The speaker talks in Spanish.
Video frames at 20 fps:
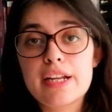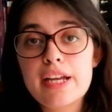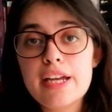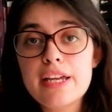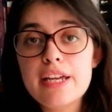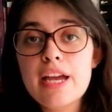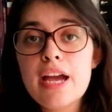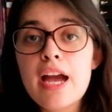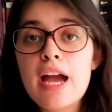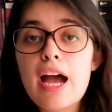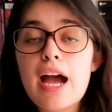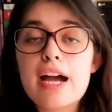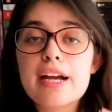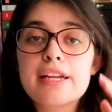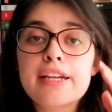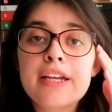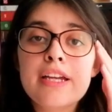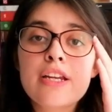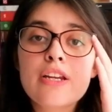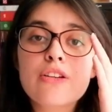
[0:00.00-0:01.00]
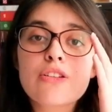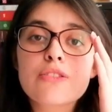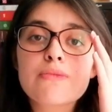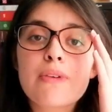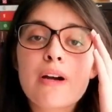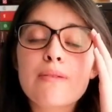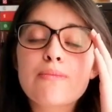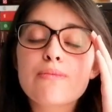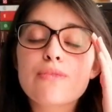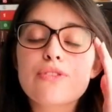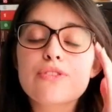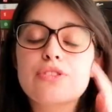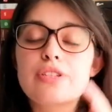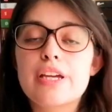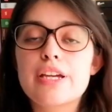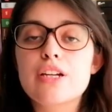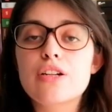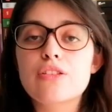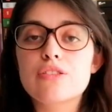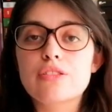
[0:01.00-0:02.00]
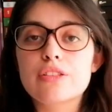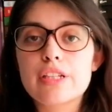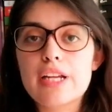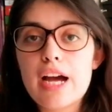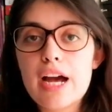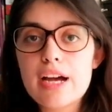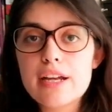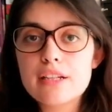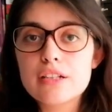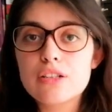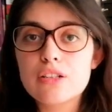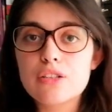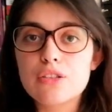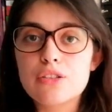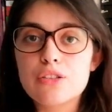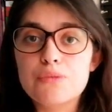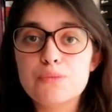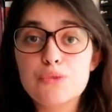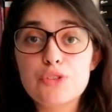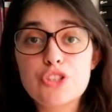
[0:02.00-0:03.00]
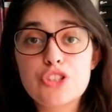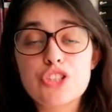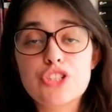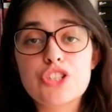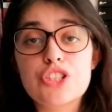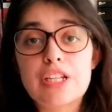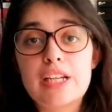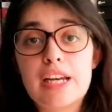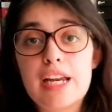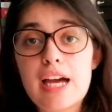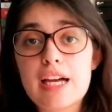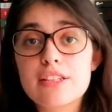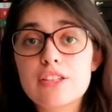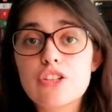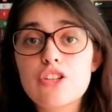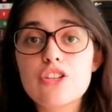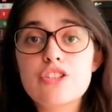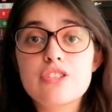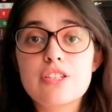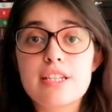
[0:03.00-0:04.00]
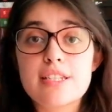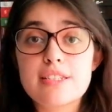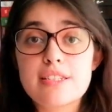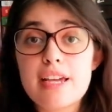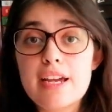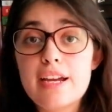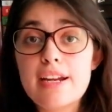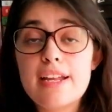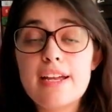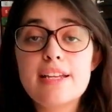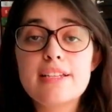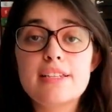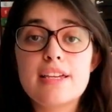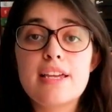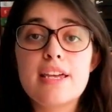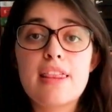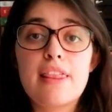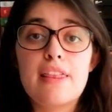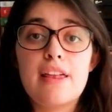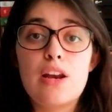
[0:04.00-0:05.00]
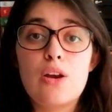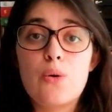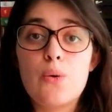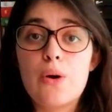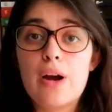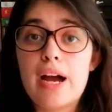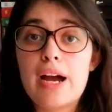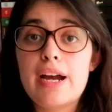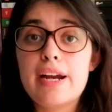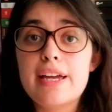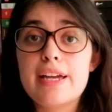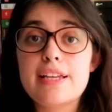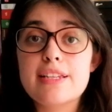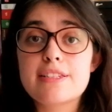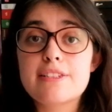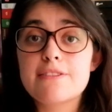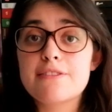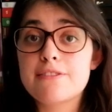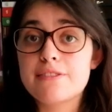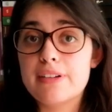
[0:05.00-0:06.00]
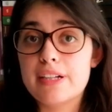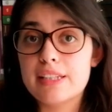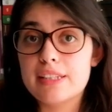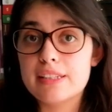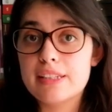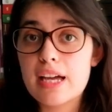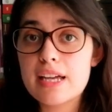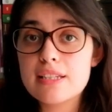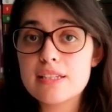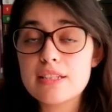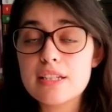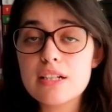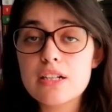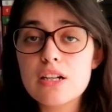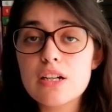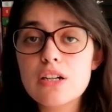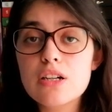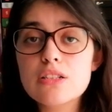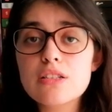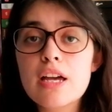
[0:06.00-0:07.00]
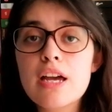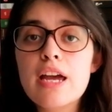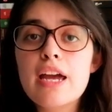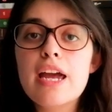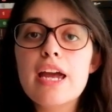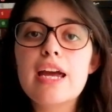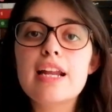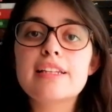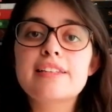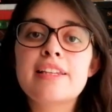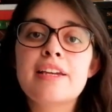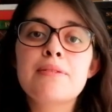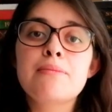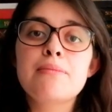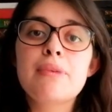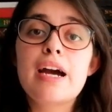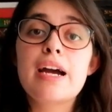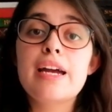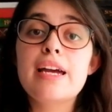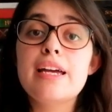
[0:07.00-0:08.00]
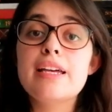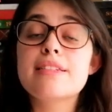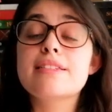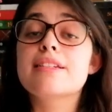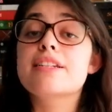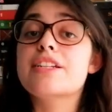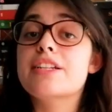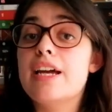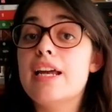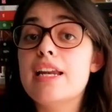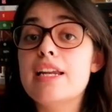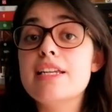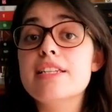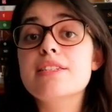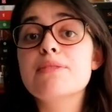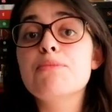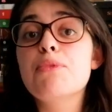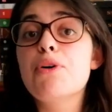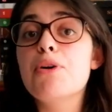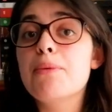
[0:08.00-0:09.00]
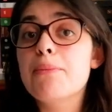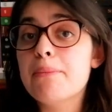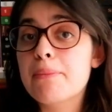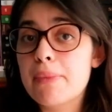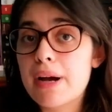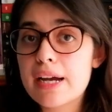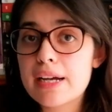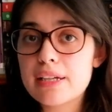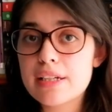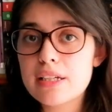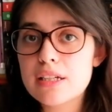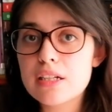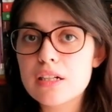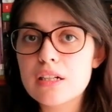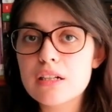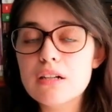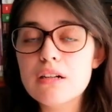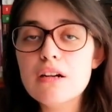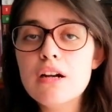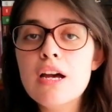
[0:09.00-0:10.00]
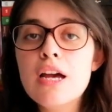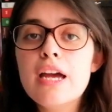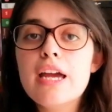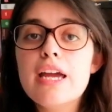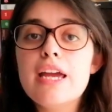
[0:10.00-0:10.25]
Rey. Aquí nos vamos a encontrar con muchos relatos de seres y de lugares fantásticos. El tema es realismo mágico